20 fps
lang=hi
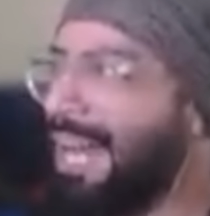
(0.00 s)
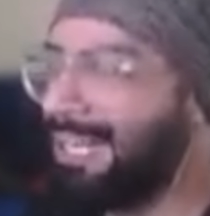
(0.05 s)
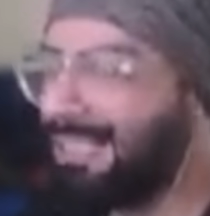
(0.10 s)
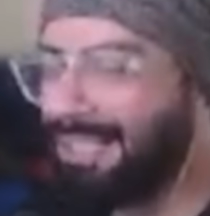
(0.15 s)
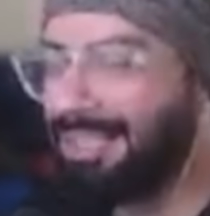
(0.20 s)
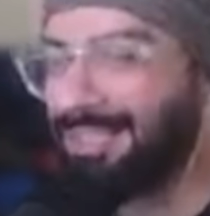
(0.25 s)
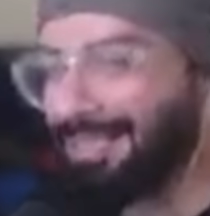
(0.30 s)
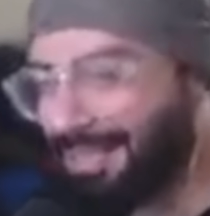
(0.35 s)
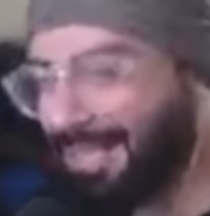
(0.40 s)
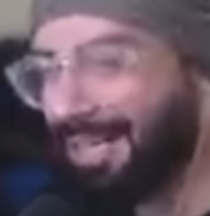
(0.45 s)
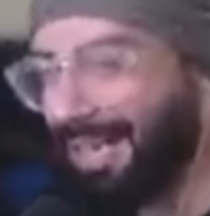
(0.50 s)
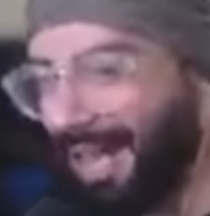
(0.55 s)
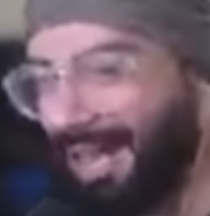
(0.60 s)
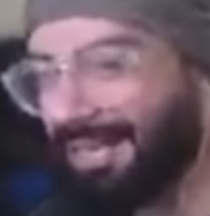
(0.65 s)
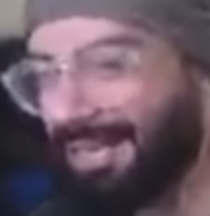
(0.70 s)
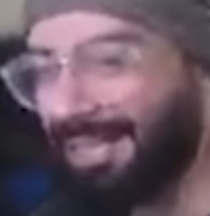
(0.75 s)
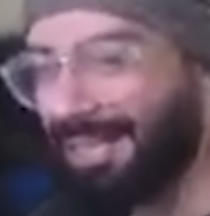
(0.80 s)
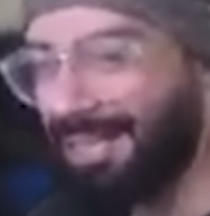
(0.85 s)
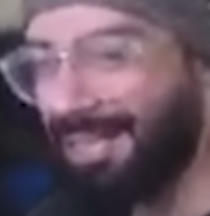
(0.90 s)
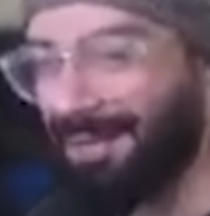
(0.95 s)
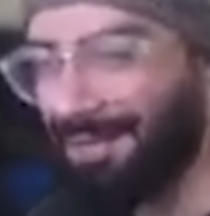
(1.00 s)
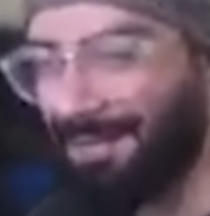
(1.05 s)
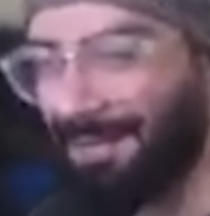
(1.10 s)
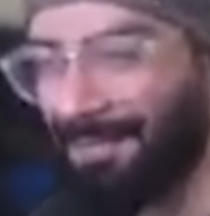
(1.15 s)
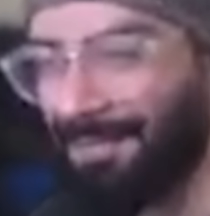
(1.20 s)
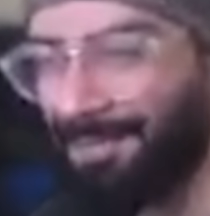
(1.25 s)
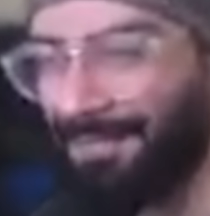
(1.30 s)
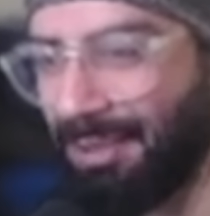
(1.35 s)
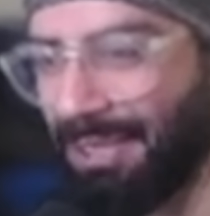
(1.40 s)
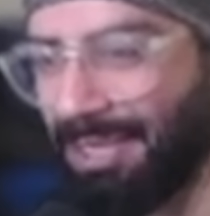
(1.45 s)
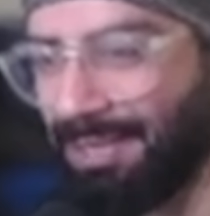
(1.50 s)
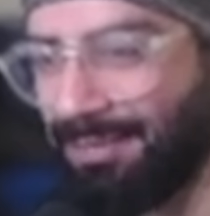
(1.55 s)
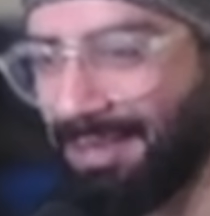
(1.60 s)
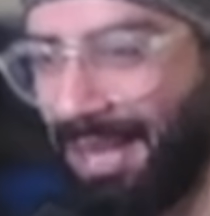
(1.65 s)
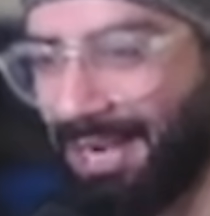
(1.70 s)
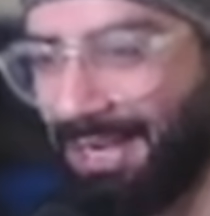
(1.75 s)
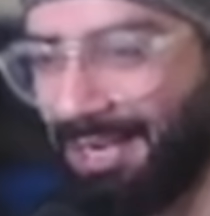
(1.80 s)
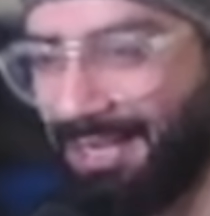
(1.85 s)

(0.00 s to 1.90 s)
टाइटंस करा रही है कैन यू बिलीव